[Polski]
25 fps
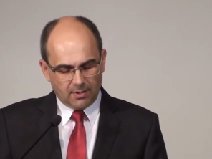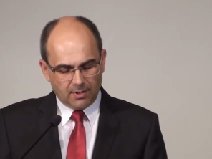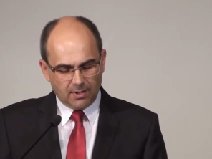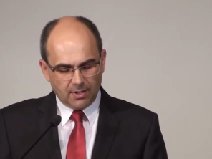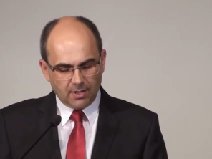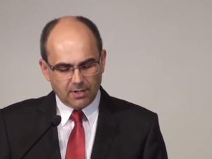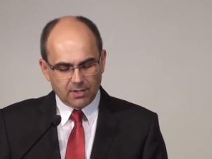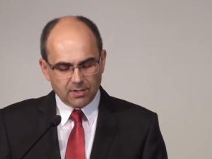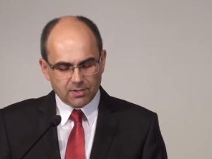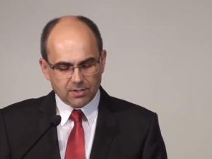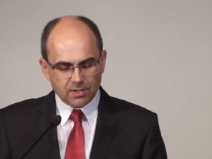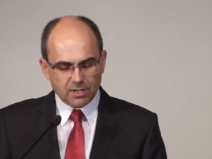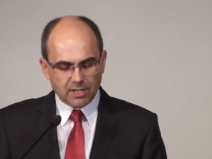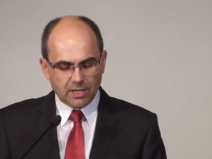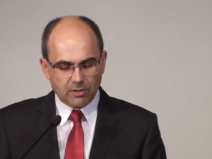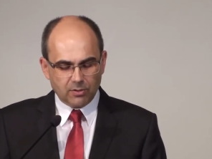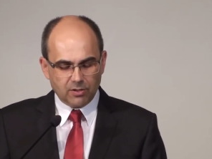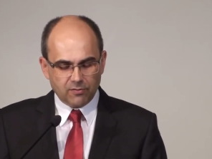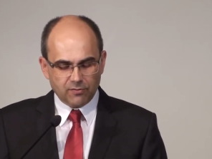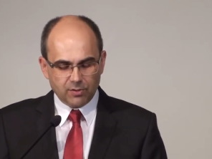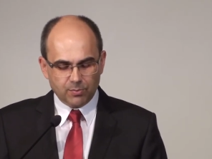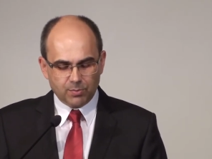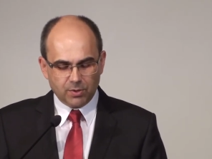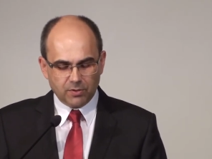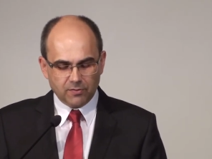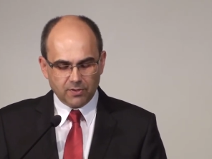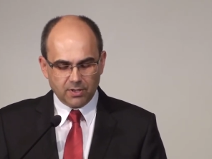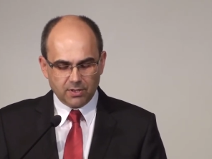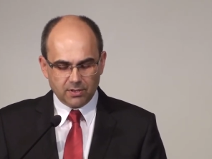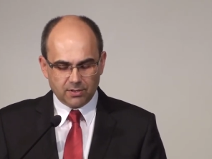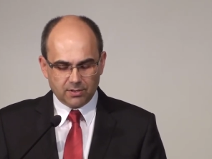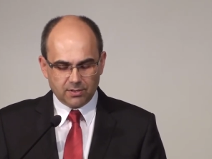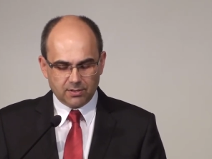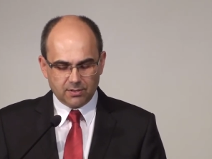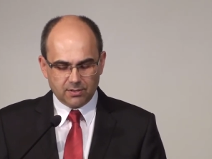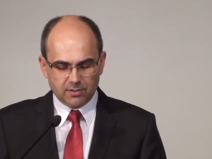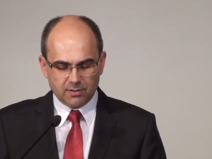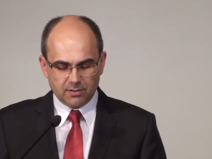Kiedyś czytałem
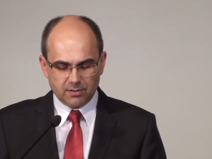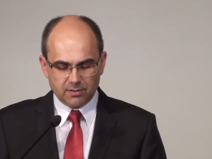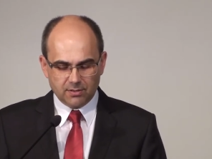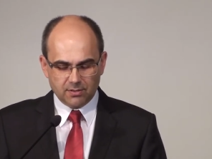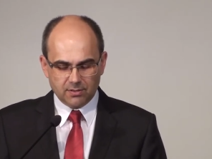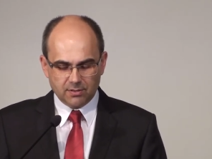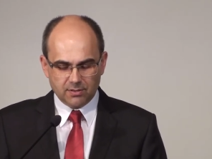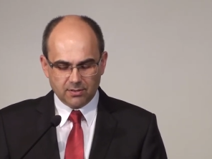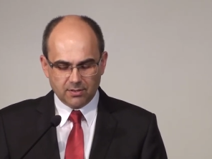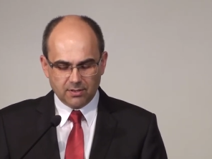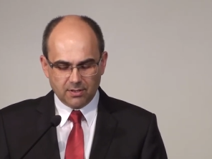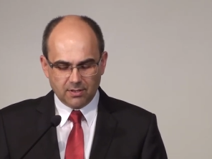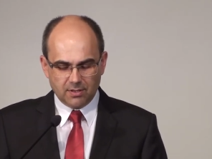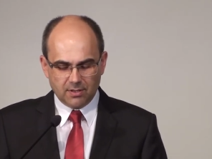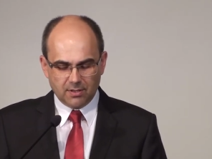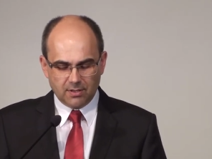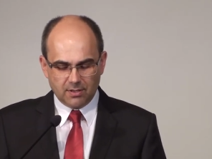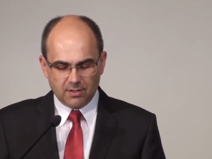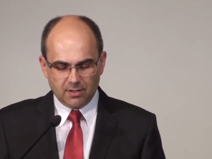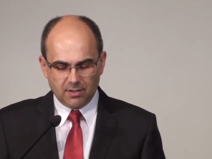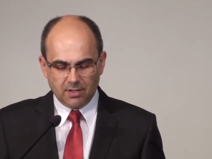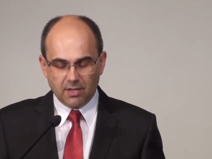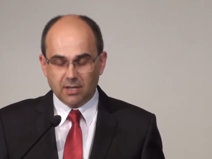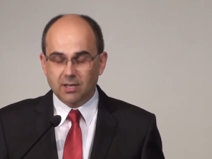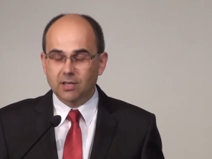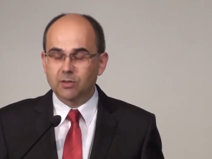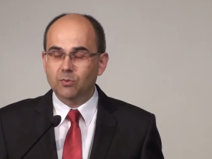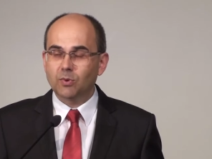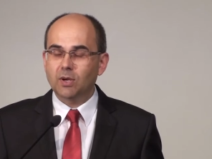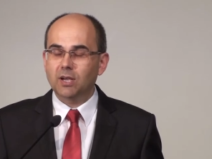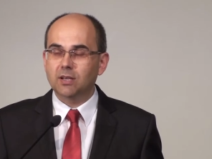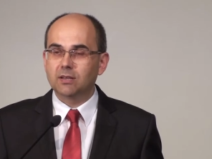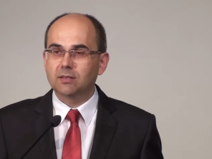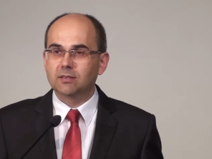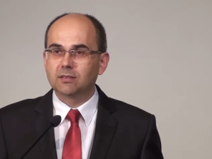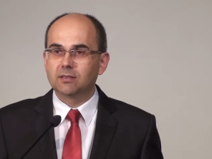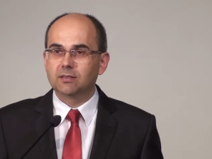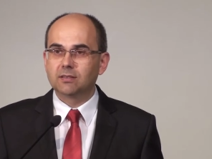wypowiedź Ellen
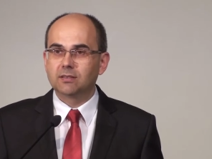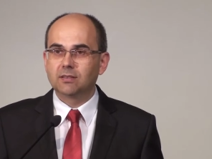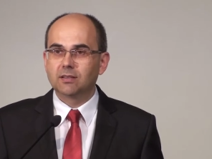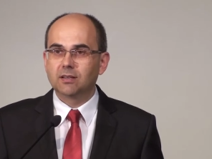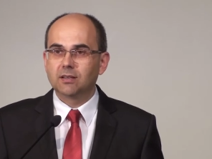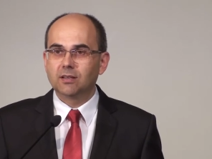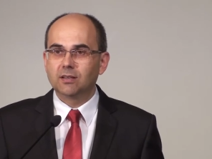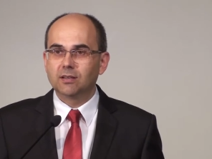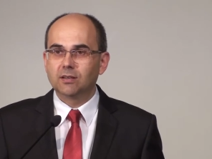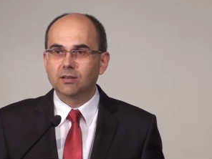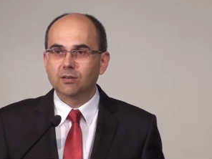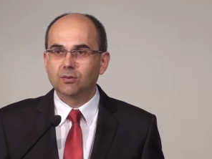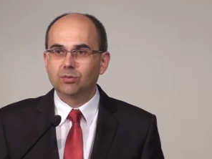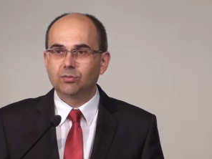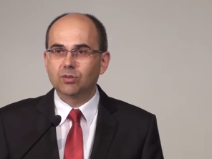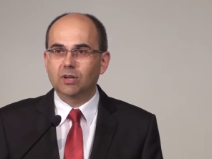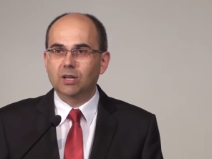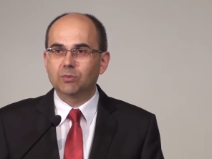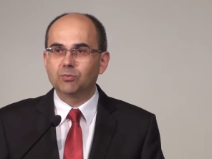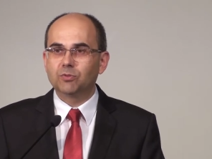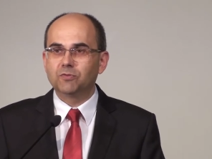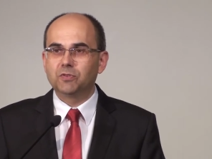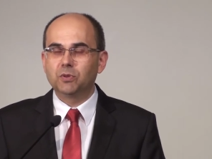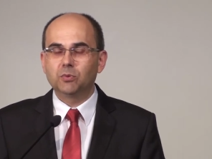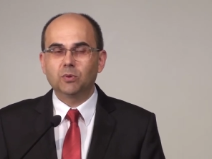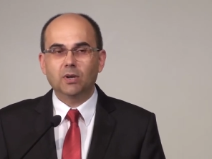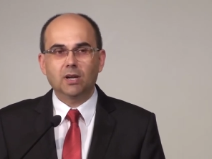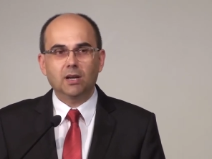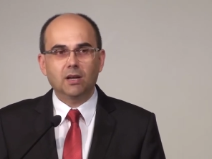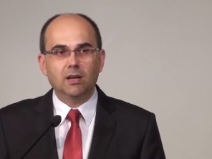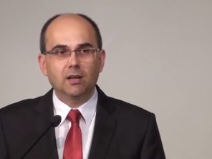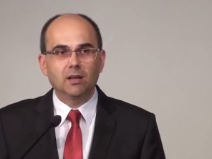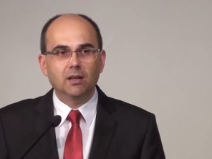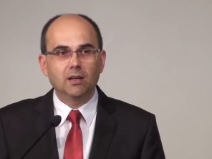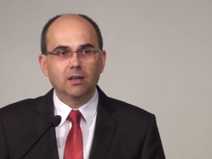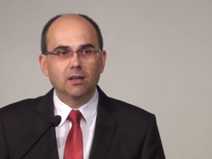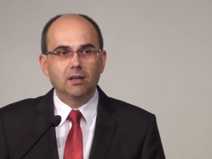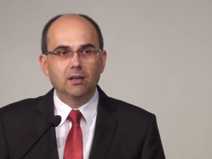White, która
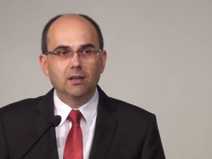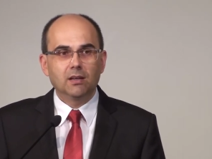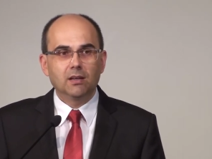mówiła: